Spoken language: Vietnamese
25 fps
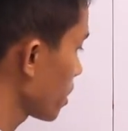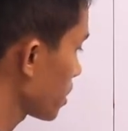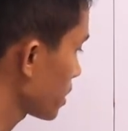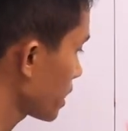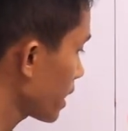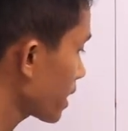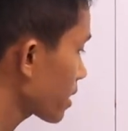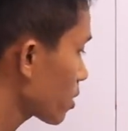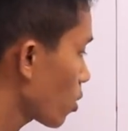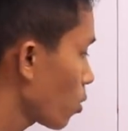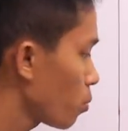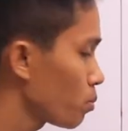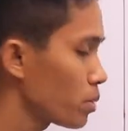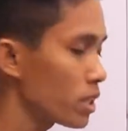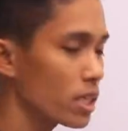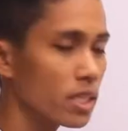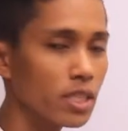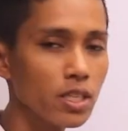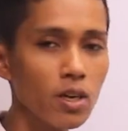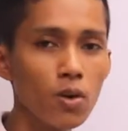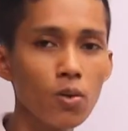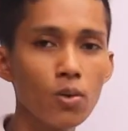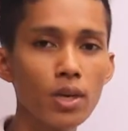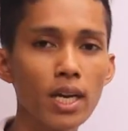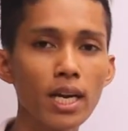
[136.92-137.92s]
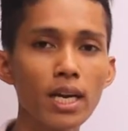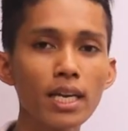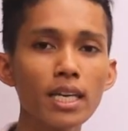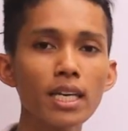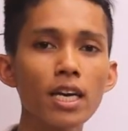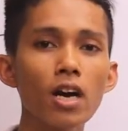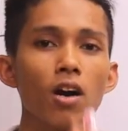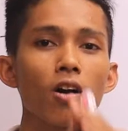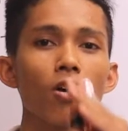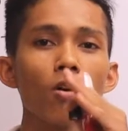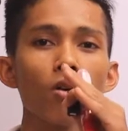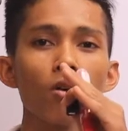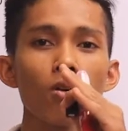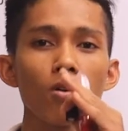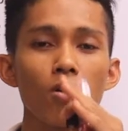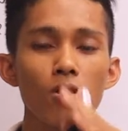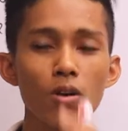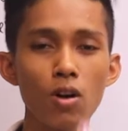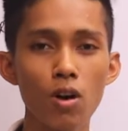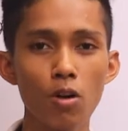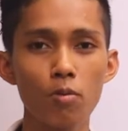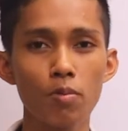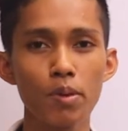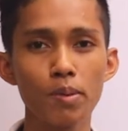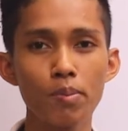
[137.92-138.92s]
chẳng thôm chương sồn hãy
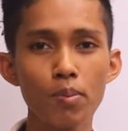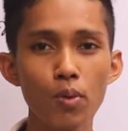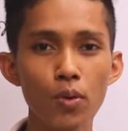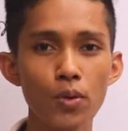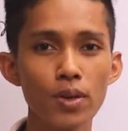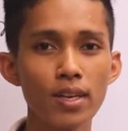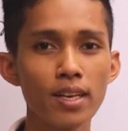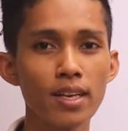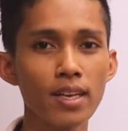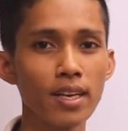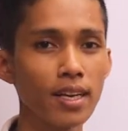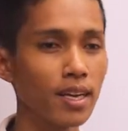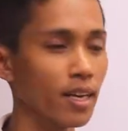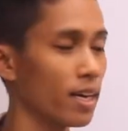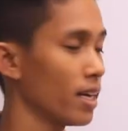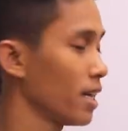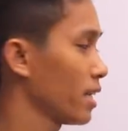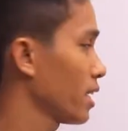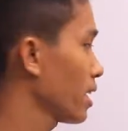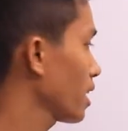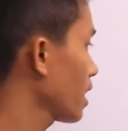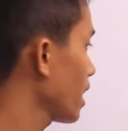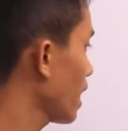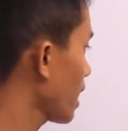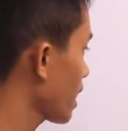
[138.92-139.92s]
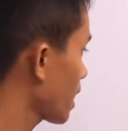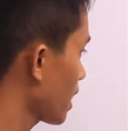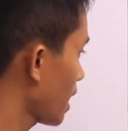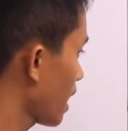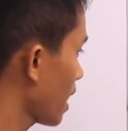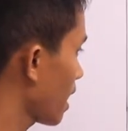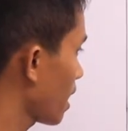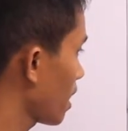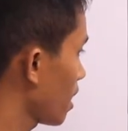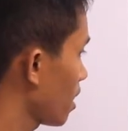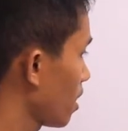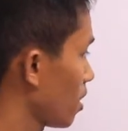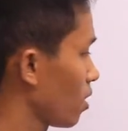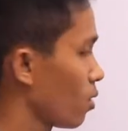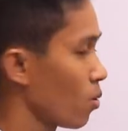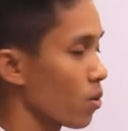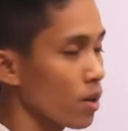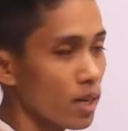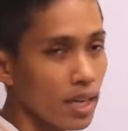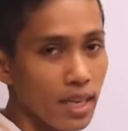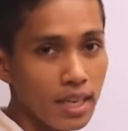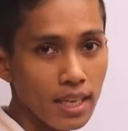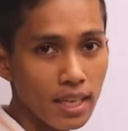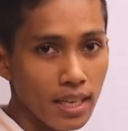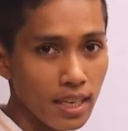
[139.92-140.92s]
copy mùi nắng lẹ cái này
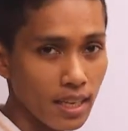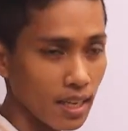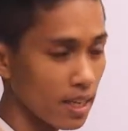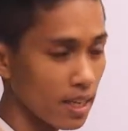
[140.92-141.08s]
lô cái